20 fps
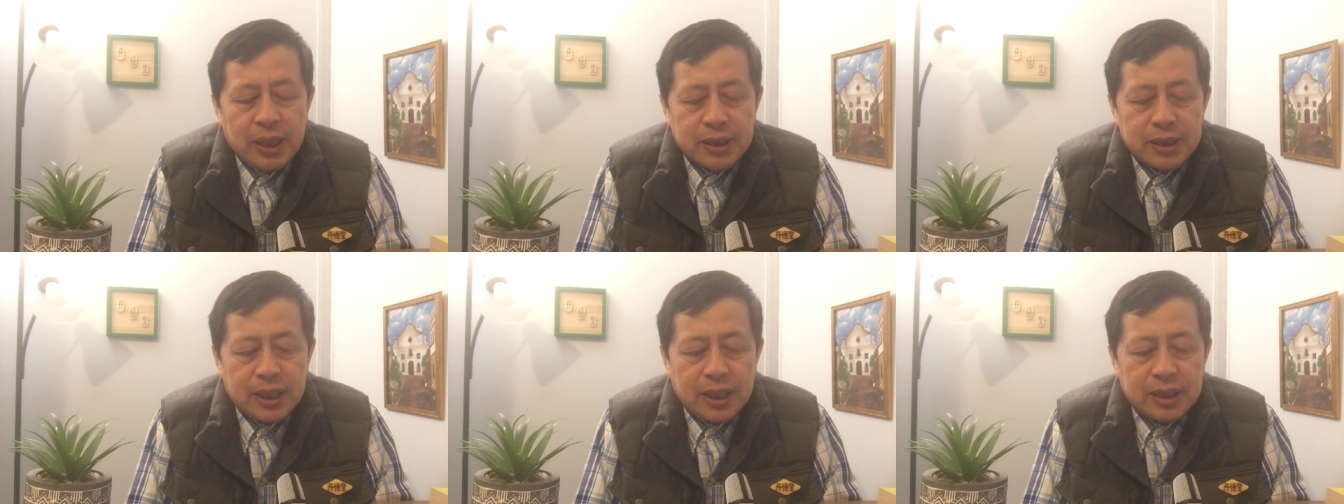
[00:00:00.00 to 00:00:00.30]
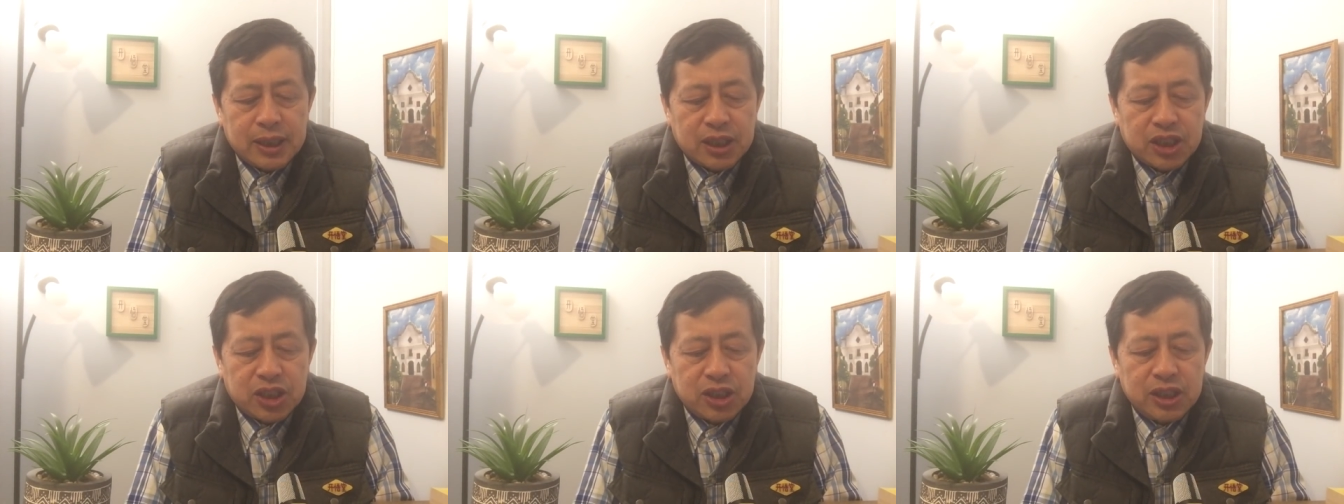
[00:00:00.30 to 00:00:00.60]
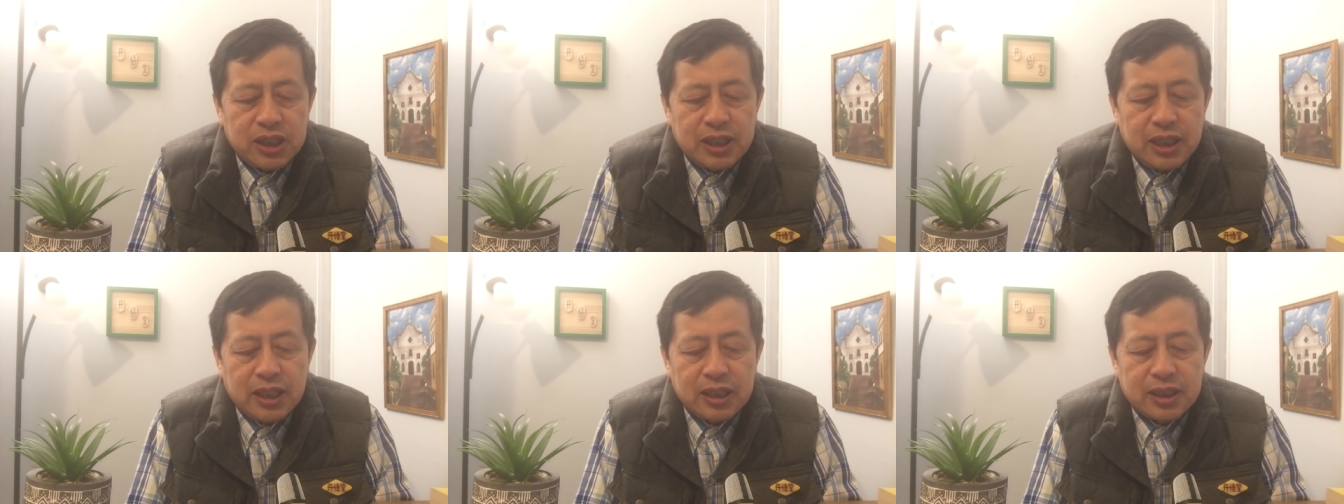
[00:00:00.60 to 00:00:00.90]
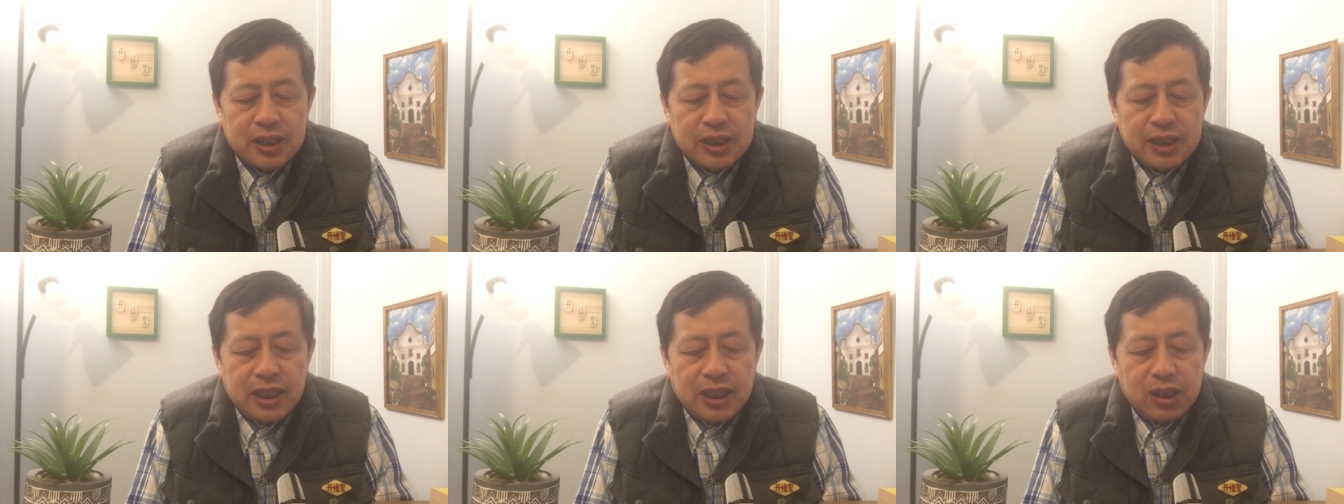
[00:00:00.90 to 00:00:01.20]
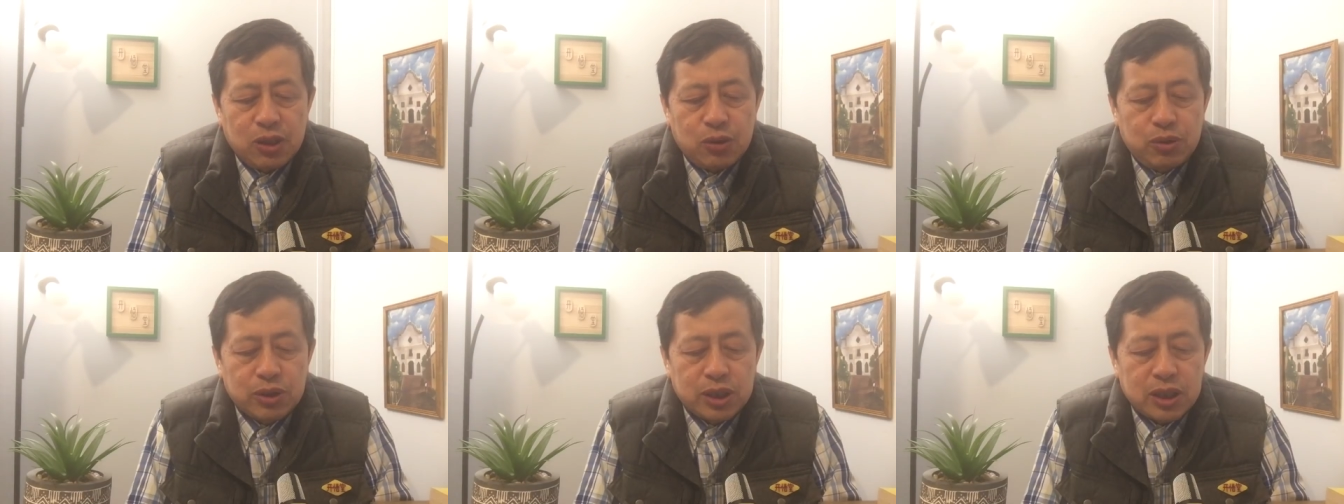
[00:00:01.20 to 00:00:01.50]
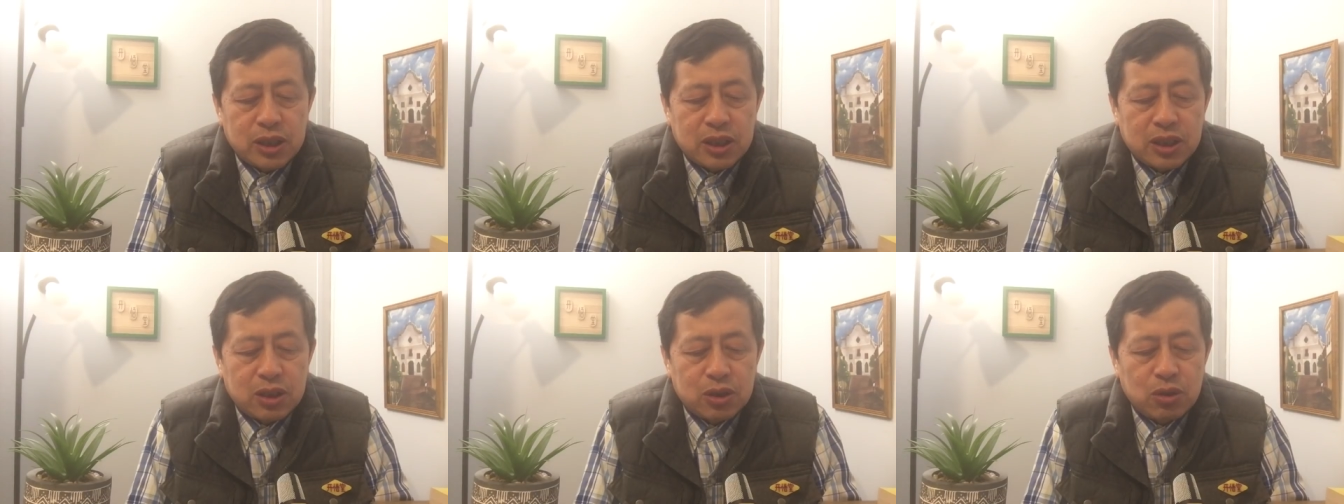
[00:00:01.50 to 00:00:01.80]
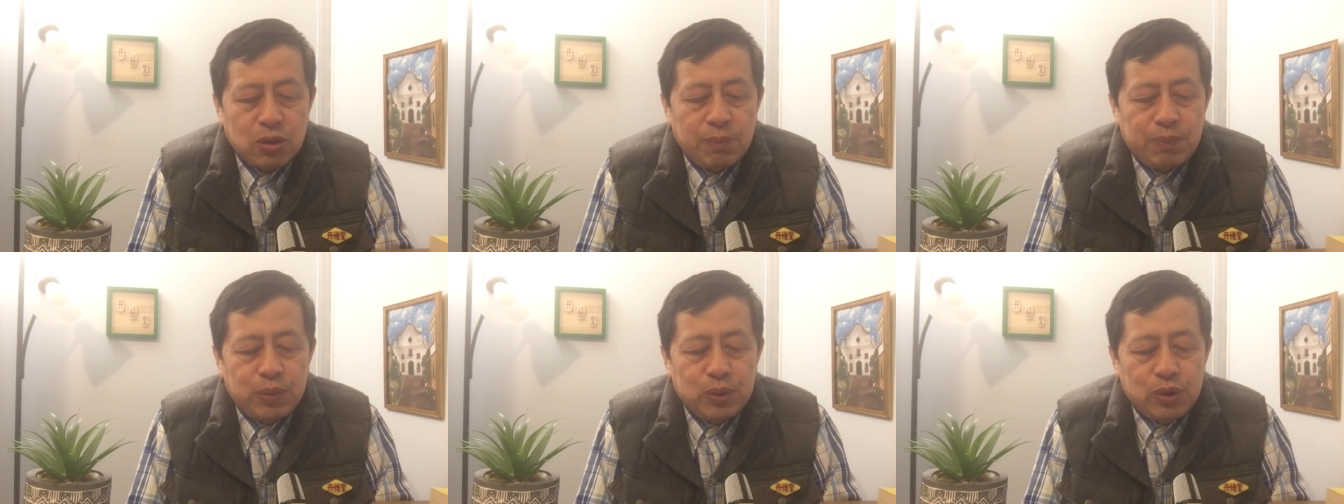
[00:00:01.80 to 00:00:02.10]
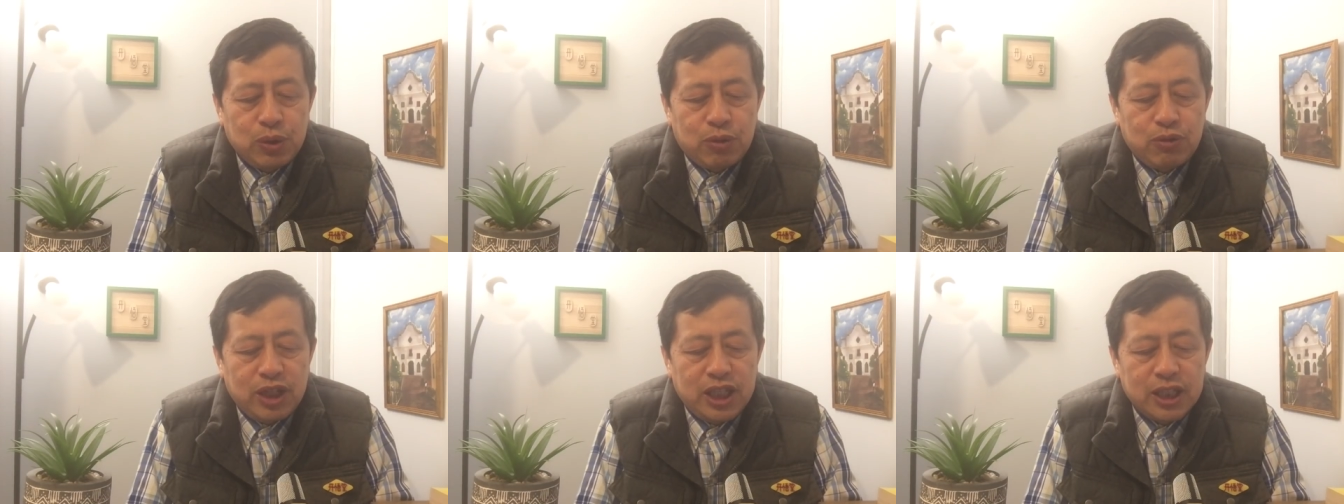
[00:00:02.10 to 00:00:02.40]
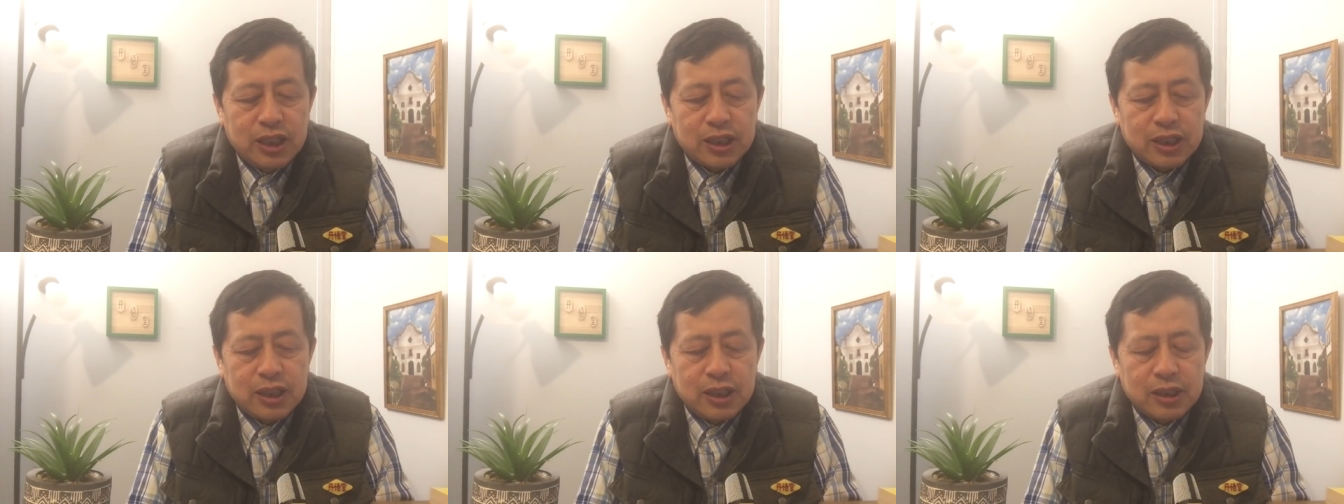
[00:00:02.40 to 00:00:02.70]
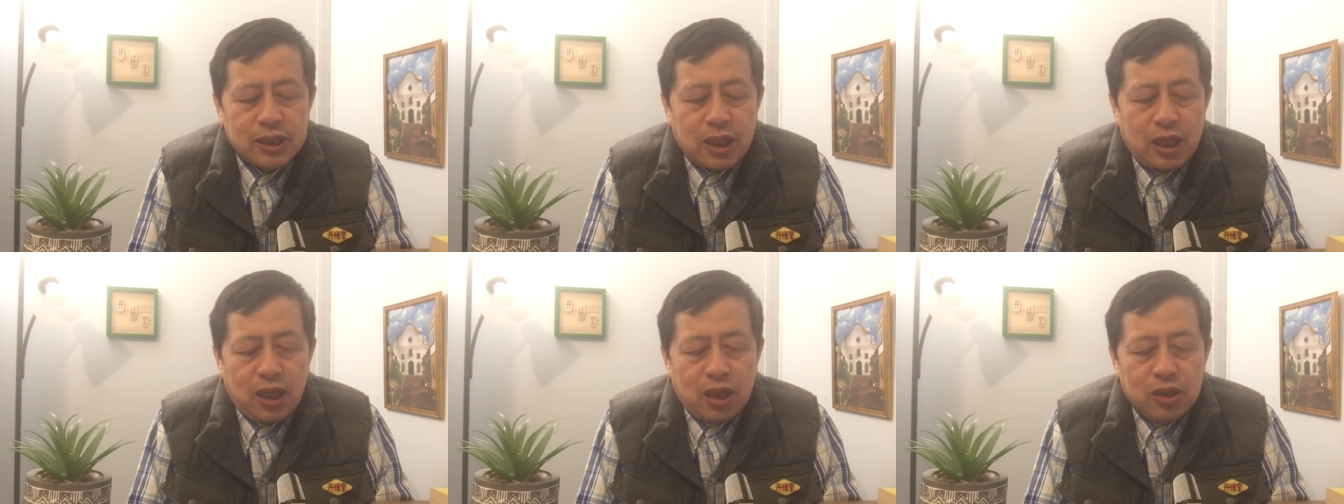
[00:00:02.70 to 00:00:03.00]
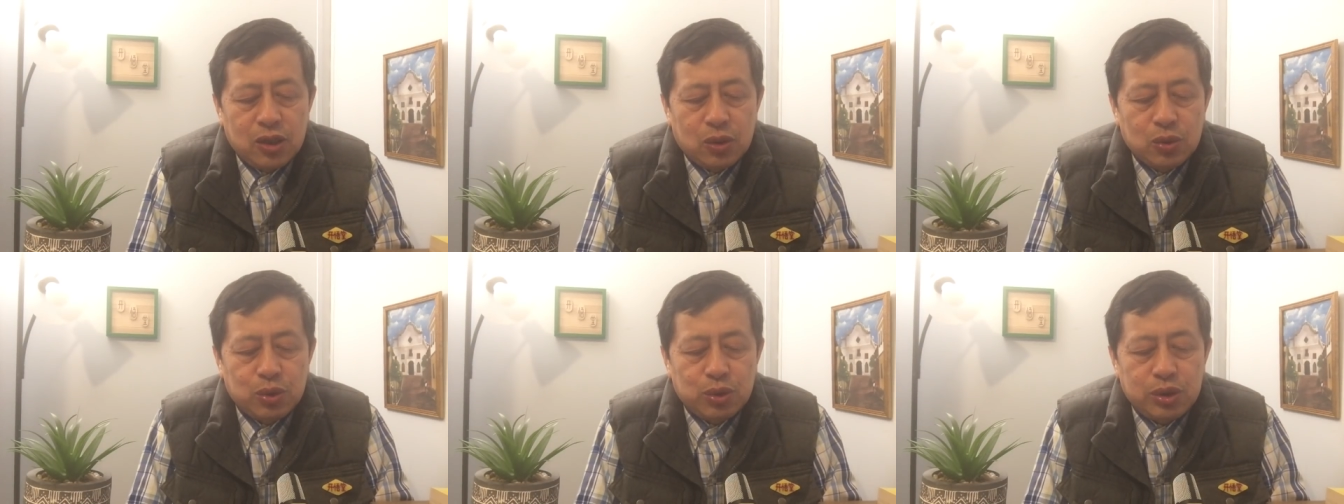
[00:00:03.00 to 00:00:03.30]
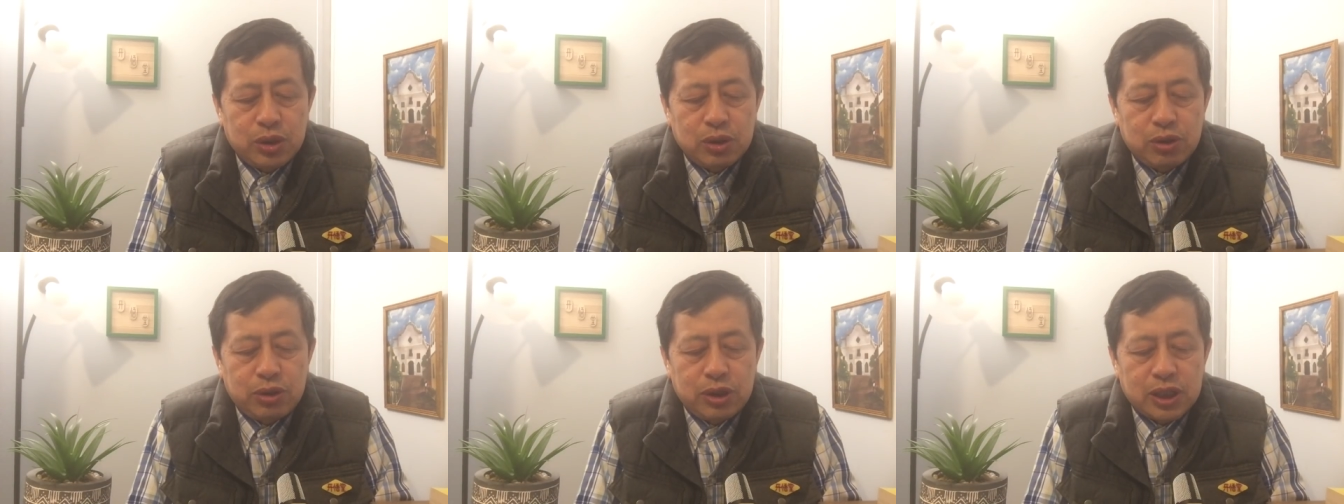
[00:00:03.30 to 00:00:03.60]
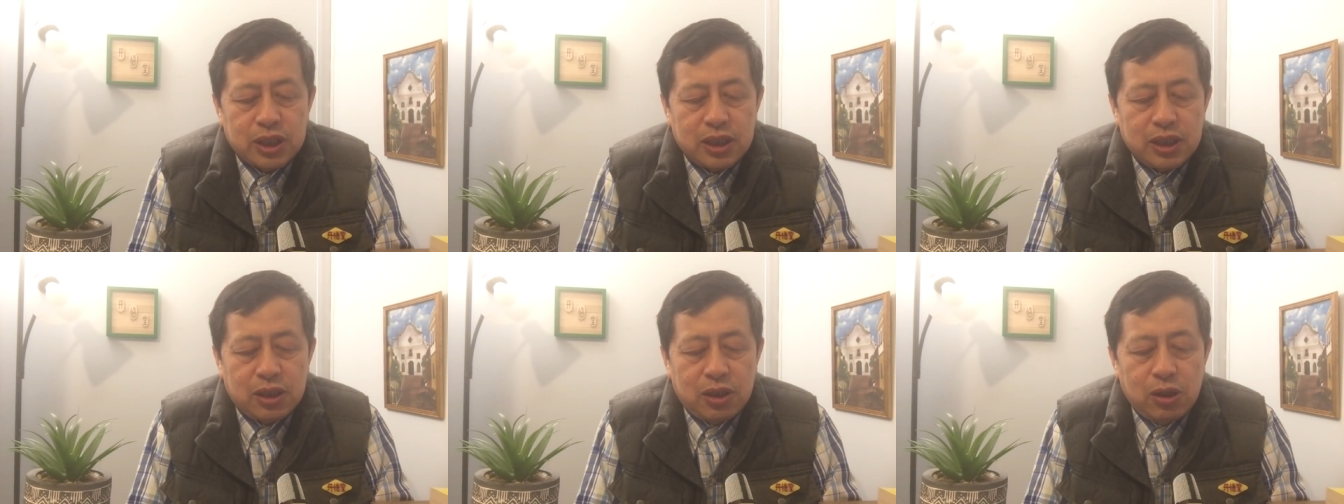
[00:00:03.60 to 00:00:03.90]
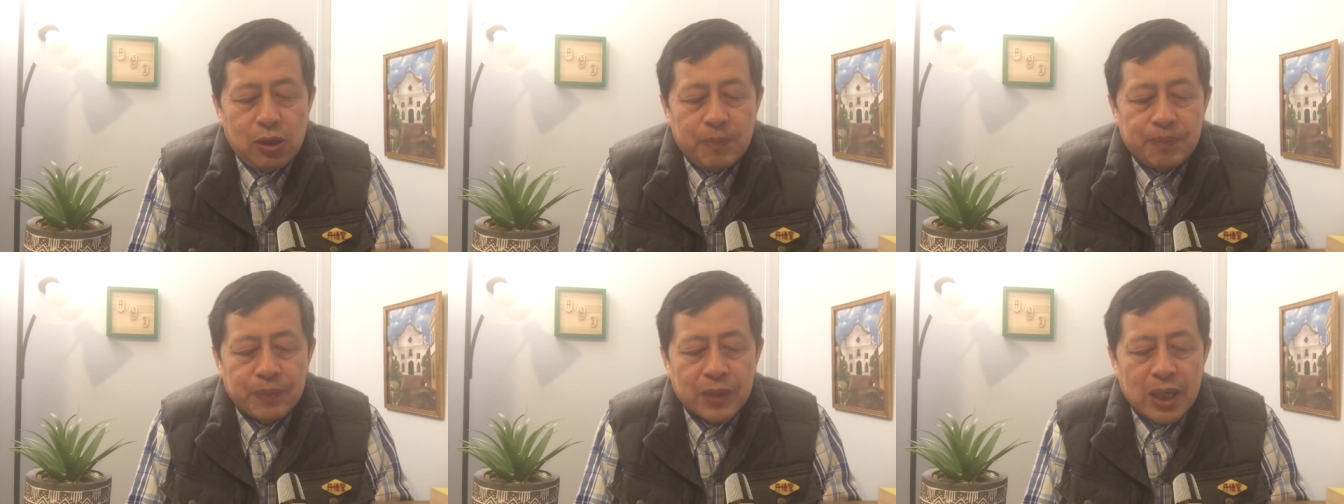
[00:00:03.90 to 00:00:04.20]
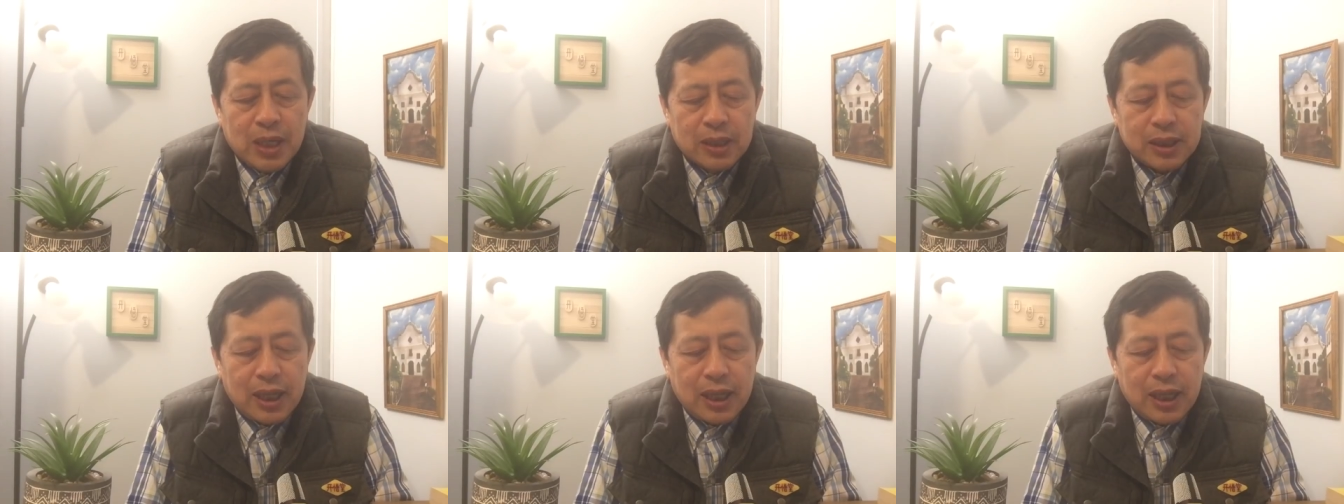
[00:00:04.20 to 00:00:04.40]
在这10几年的时间里，胡适始终不予回应，甚至好友鲁迅去世以后，